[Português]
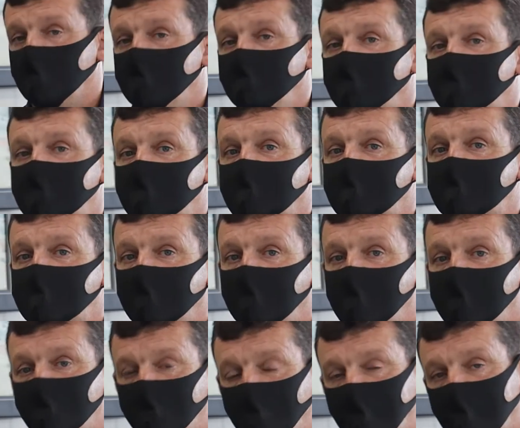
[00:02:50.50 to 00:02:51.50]

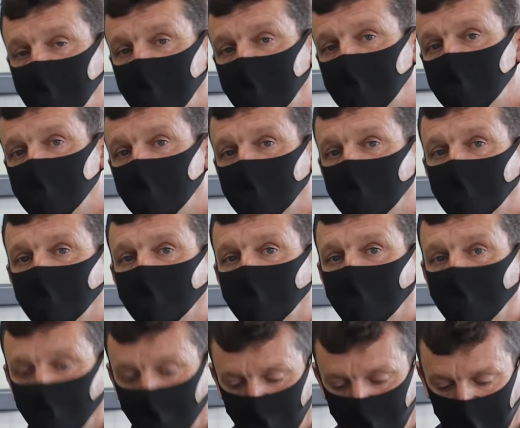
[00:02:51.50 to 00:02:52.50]
2016, fui eleito
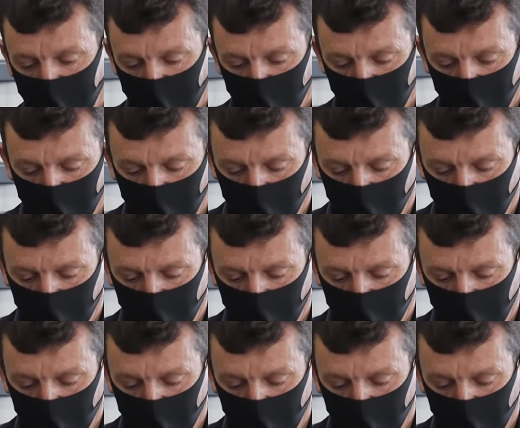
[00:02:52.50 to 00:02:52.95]
para